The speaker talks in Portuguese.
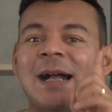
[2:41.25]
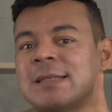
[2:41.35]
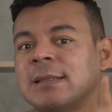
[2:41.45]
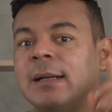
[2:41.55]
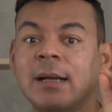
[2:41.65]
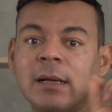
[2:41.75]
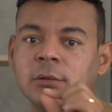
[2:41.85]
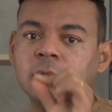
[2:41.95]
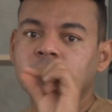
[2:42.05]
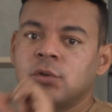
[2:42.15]
gastar
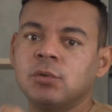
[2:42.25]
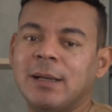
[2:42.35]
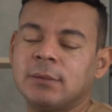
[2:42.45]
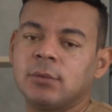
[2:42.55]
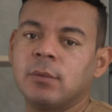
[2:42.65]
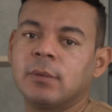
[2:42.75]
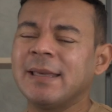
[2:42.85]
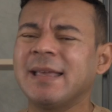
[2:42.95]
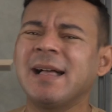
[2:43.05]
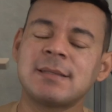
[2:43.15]
cartucho à toa. O que
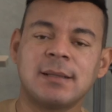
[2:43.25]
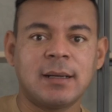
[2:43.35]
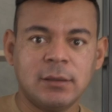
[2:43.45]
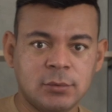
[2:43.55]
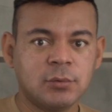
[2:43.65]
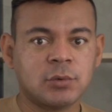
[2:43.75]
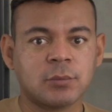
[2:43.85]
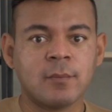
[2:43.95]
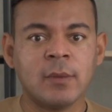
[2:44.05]
é gastar cartucho?